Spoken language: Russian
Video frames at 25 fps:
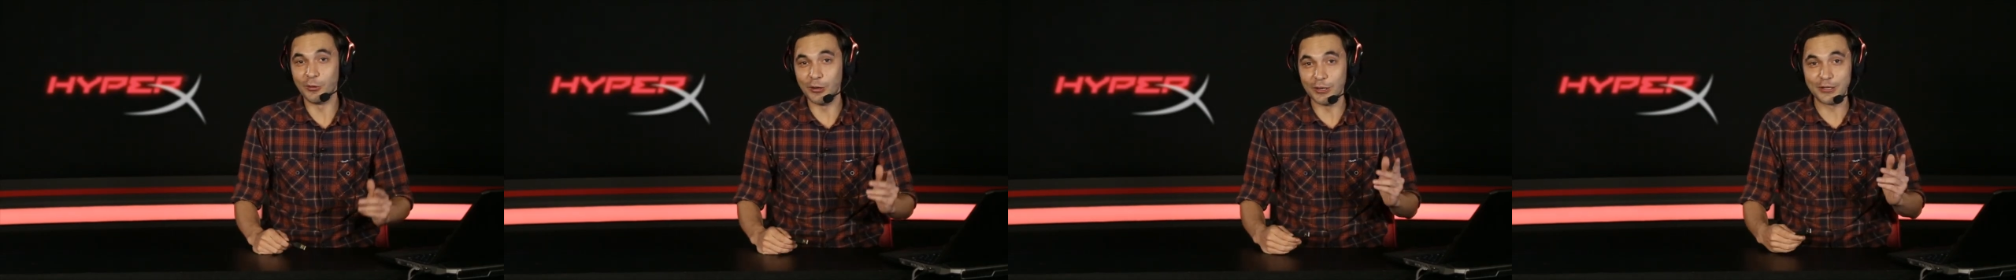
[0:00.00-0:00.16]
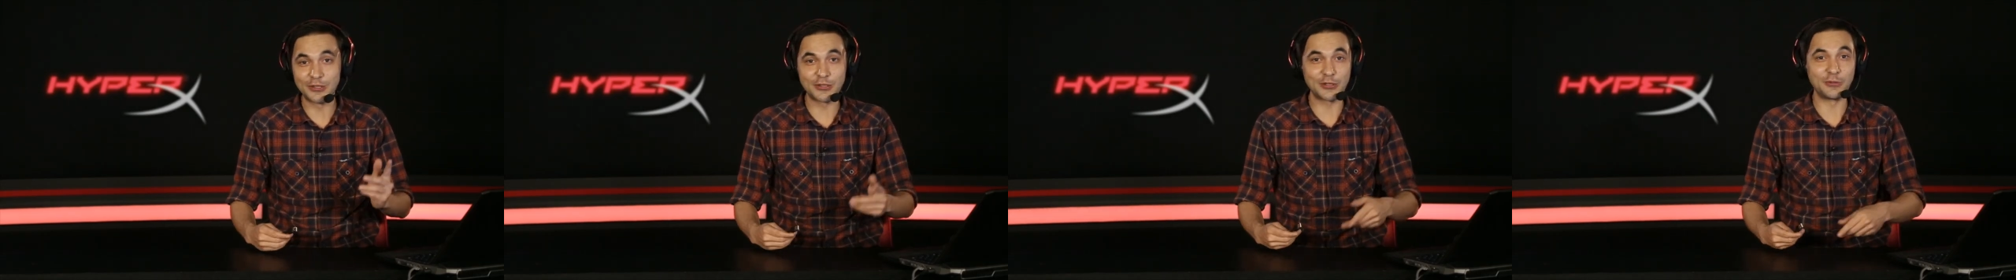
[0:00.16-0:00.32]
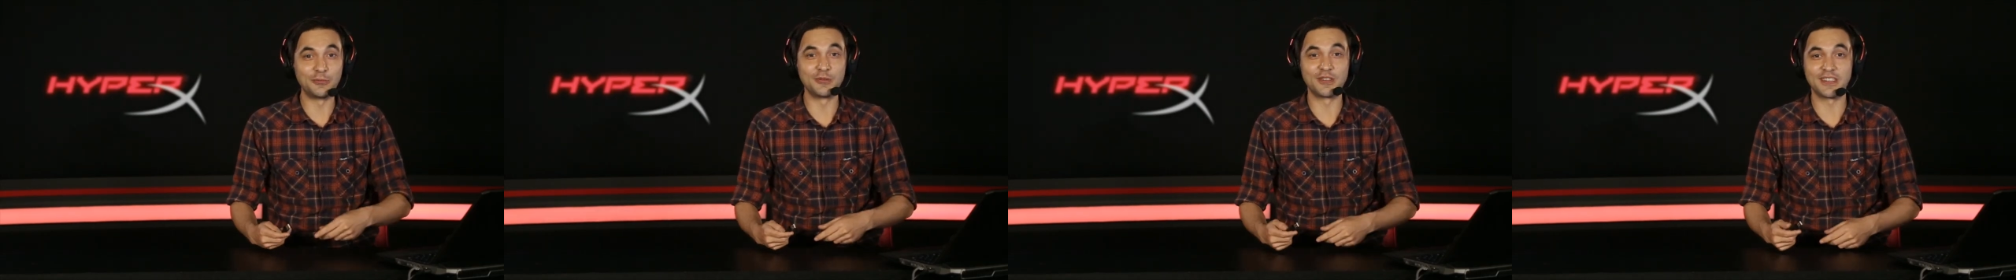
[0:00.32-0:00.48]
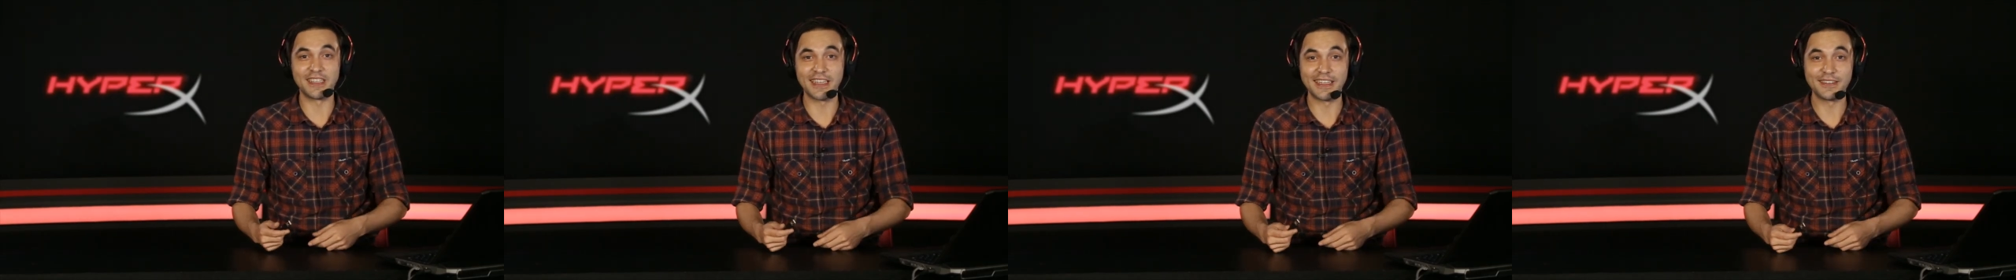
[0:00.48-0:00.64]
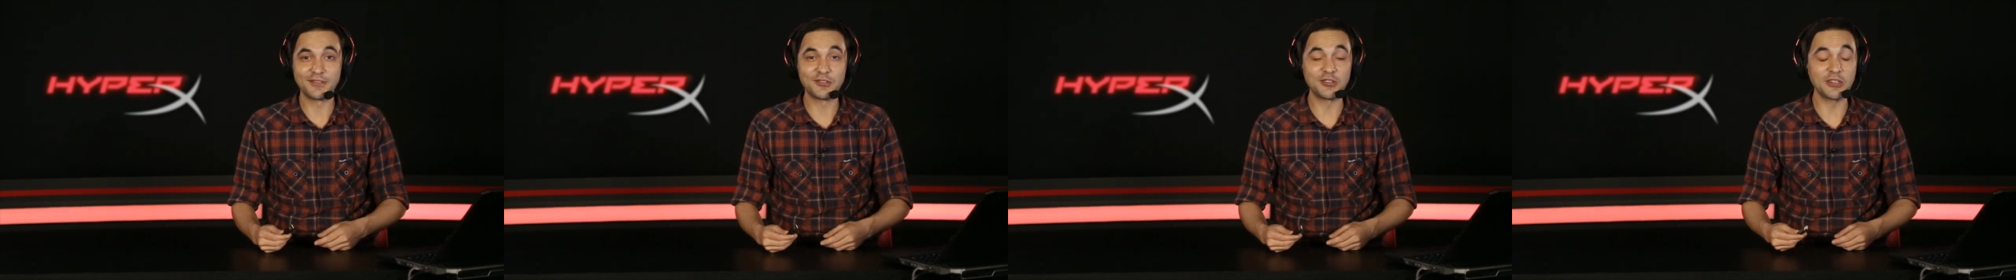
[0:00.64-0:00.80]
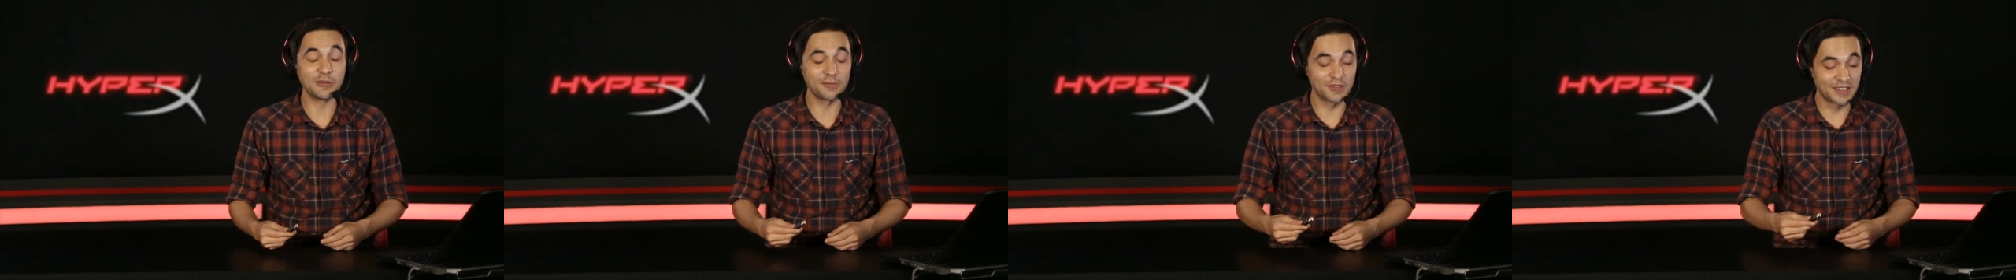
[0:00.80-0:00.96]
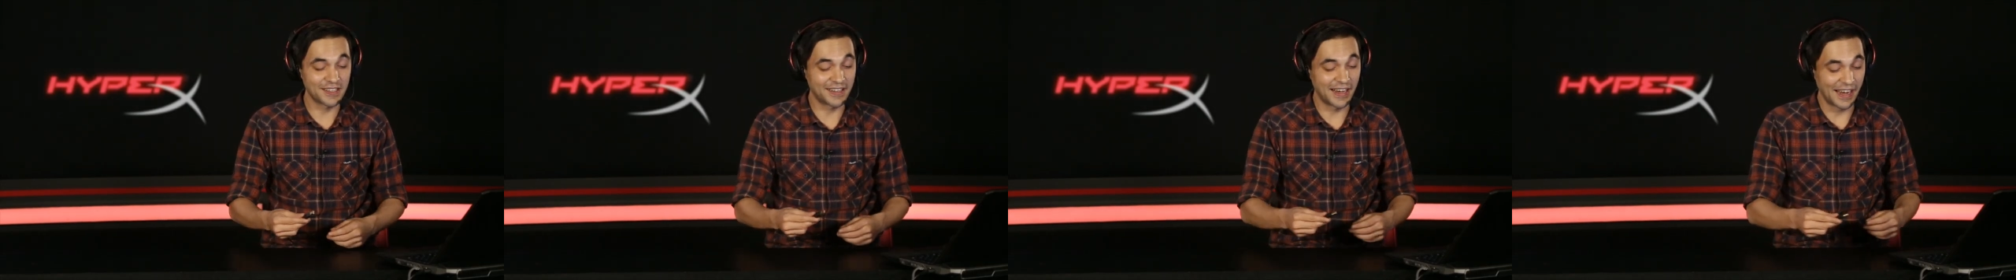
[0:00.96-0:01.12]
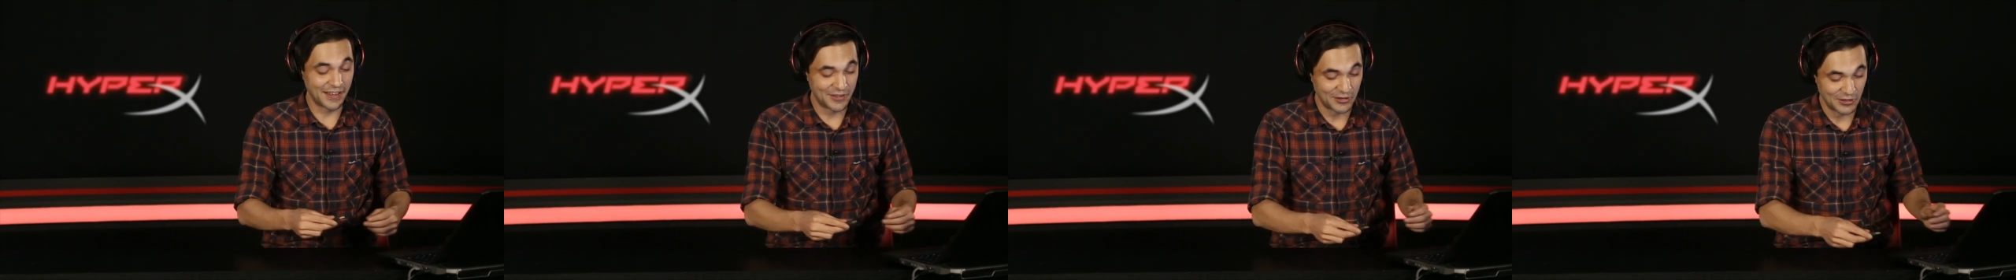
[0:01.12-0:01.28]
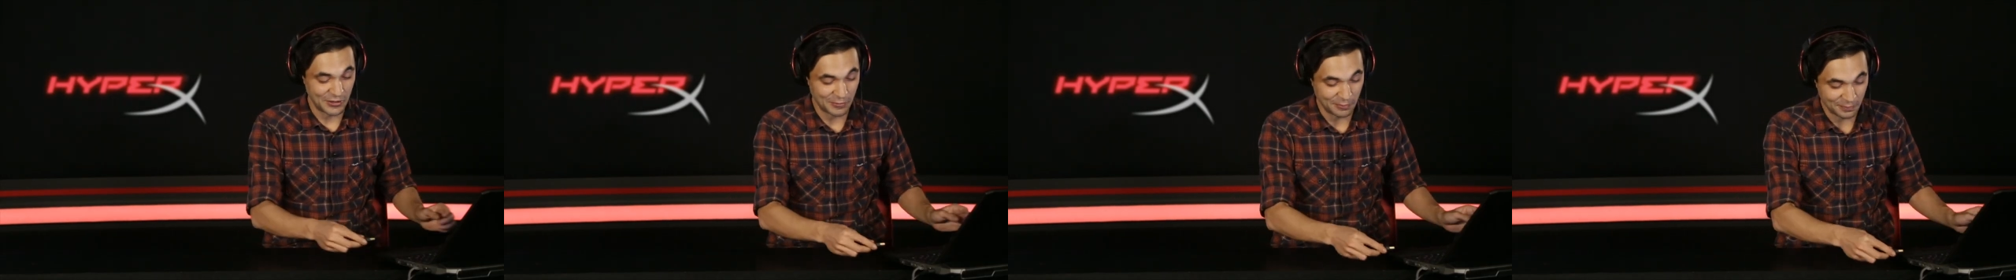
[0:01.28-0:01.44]
пользуемся, чем
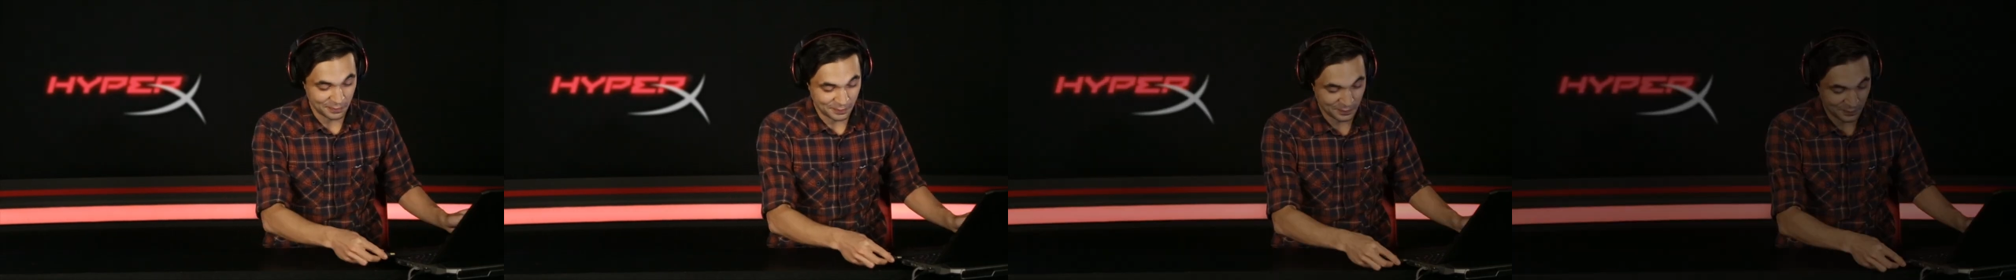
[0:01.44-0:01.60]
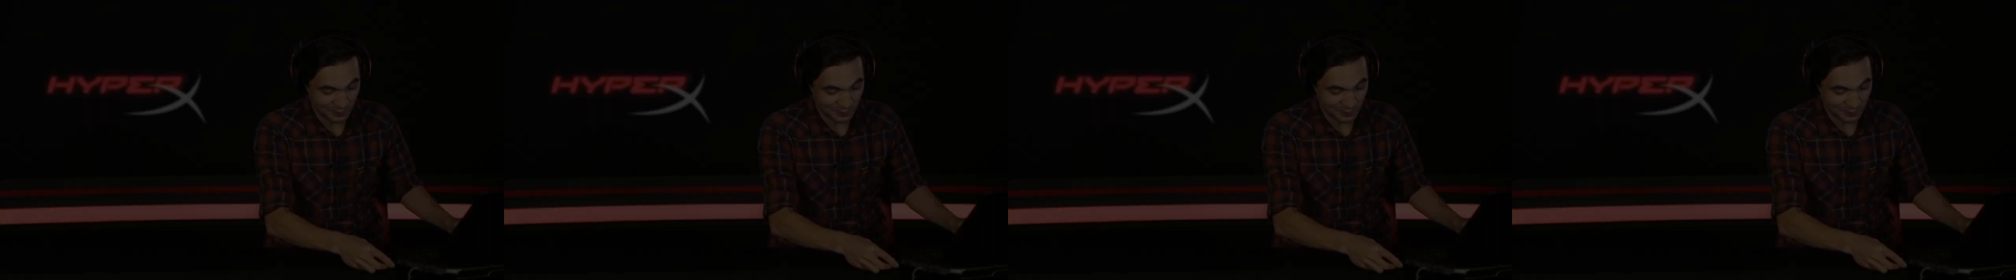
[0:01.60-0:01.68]
захотим.